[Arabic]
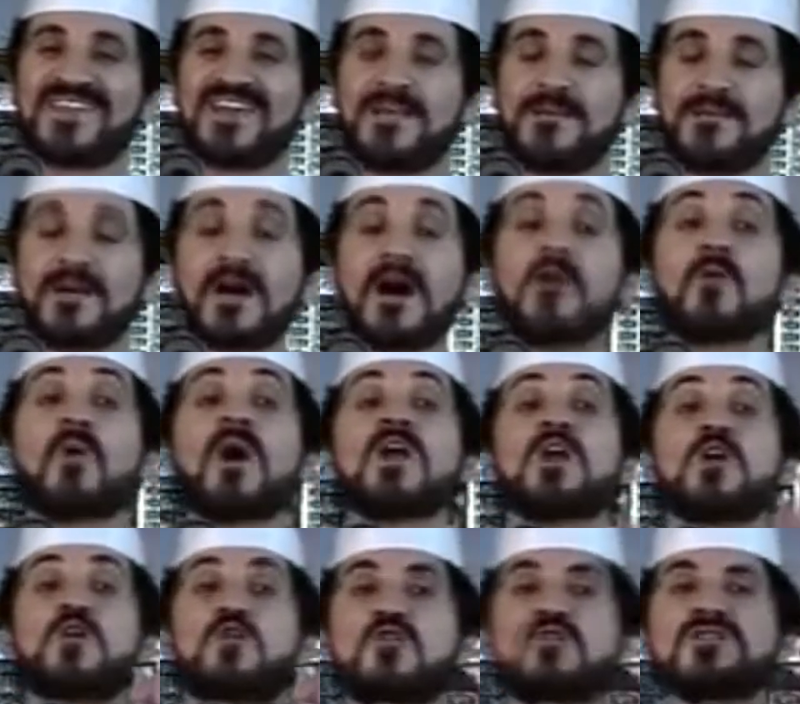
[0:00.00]
النبي قال
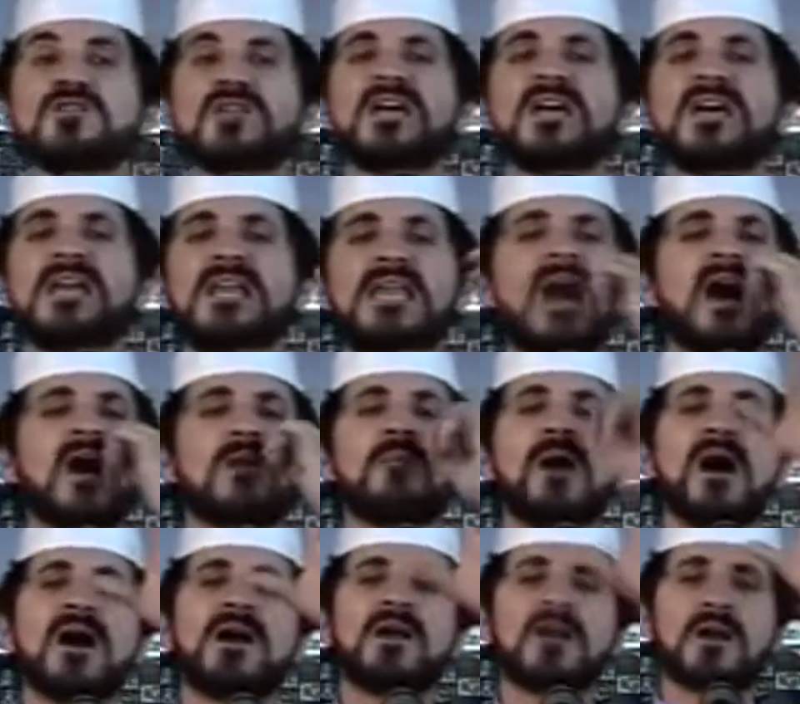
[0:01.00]
ويل
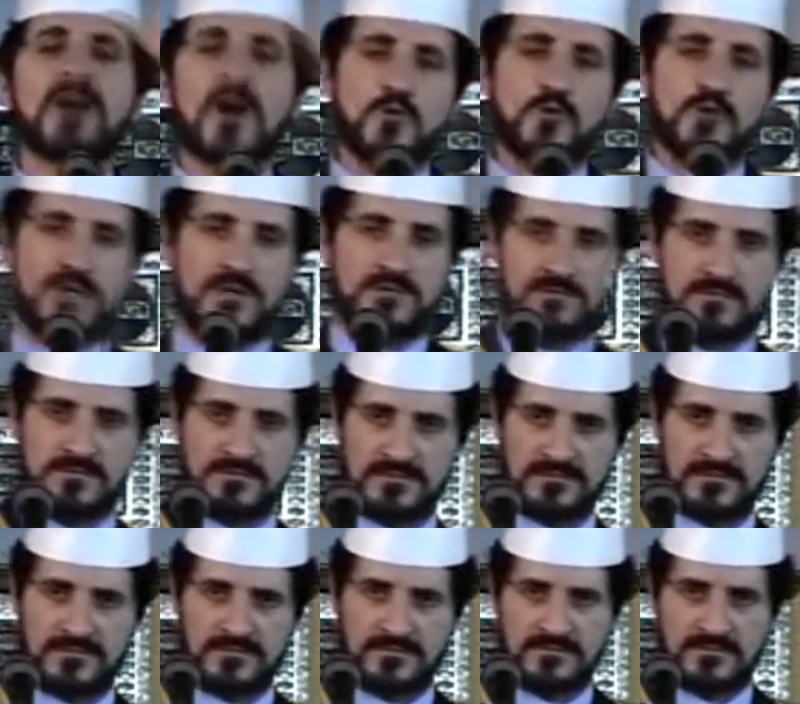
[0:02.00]
لأقماع القول
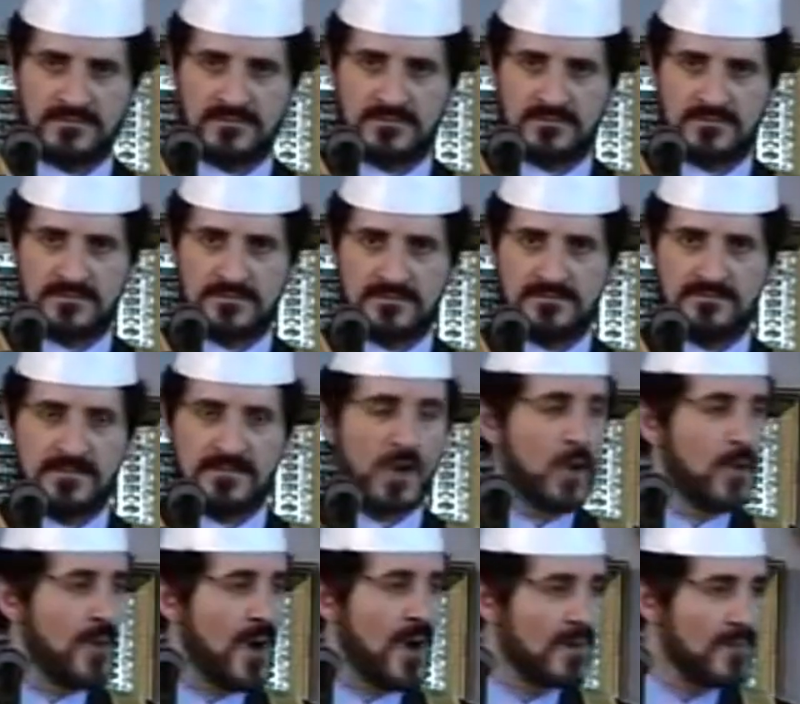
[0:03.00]

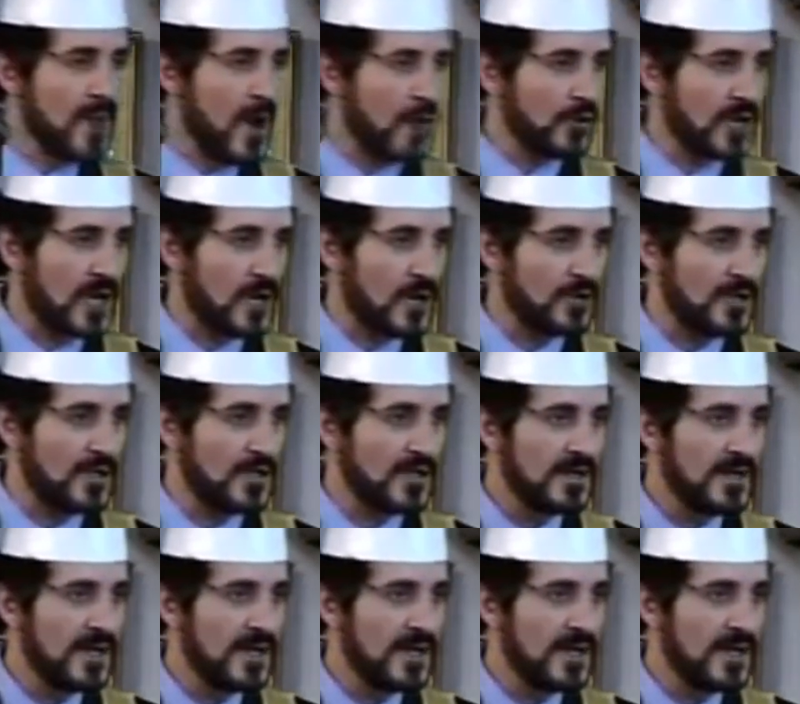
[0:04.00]
من هم أقماع القول